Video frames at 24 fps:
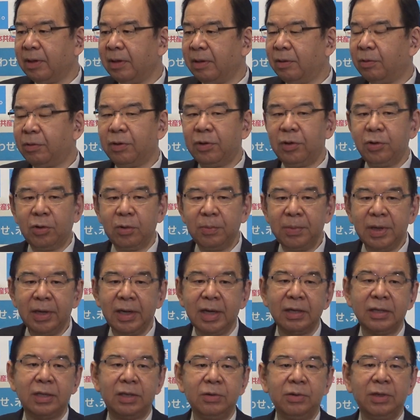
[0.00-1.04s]
この両面
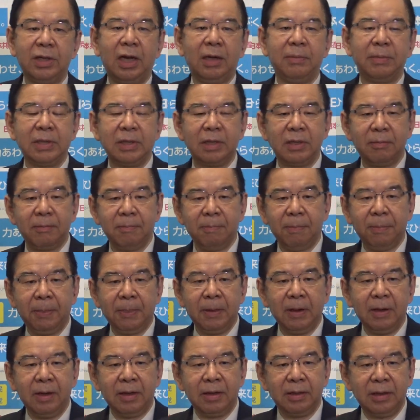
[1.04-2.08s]
が必要であります
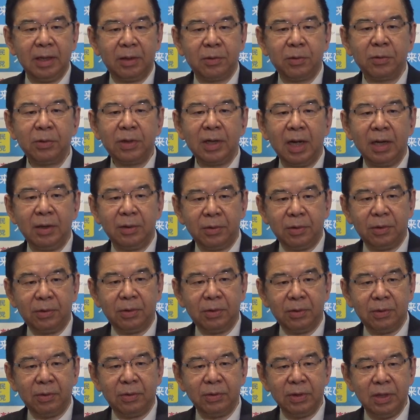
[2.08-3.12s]
で今回
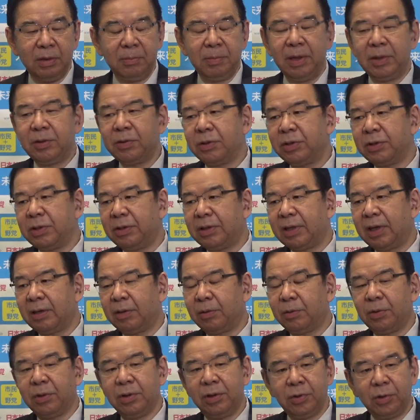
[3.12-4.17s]
の任命拒否というのは
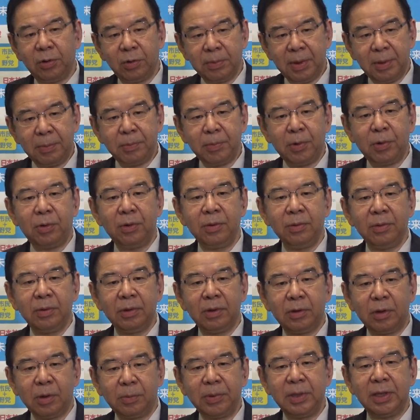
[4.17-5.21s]
この両面も
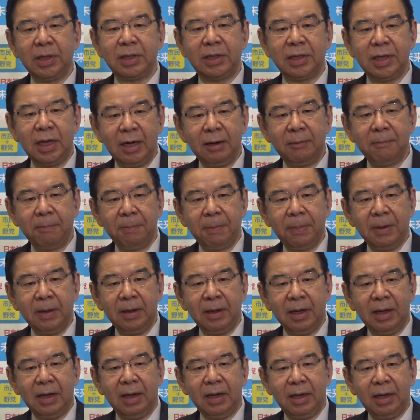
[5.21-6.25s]
ともですね、
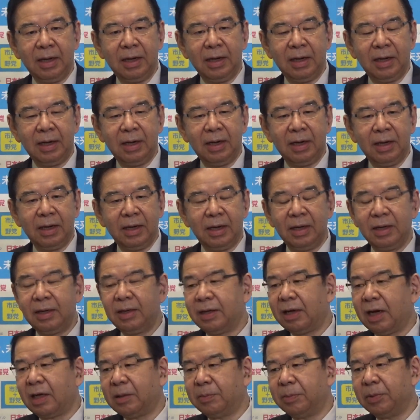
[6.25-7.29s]

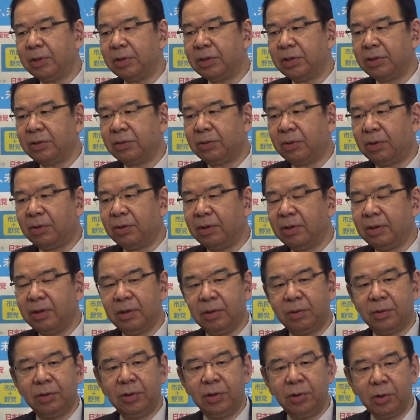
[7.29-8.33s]
えー、学問の自由を
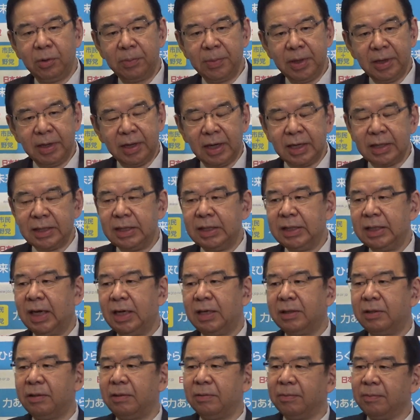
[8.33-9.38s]
この両面から侵
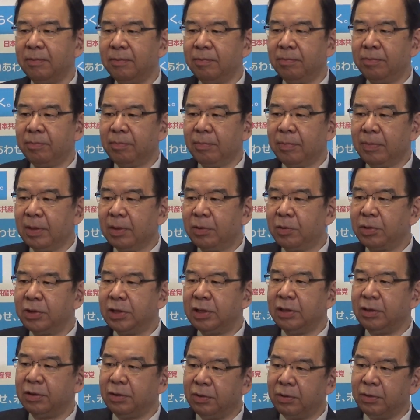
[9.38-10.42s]
害する個
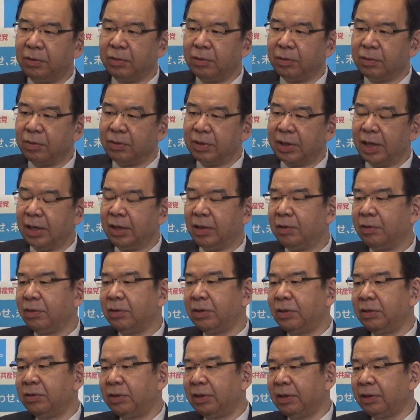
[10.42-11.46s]
人の研究の
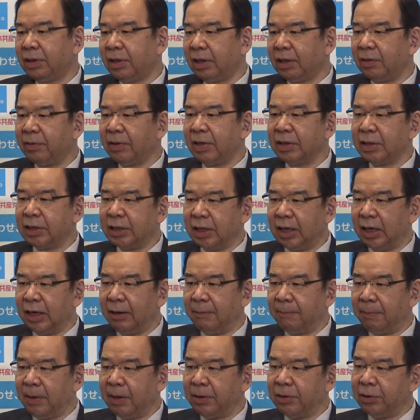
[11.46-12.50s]
自由という点ではです
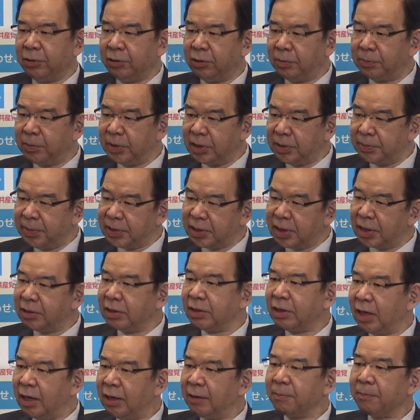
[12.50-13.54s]
ね理由も示さ
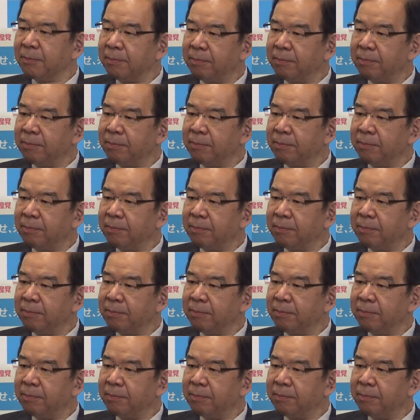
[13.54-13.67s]
ずね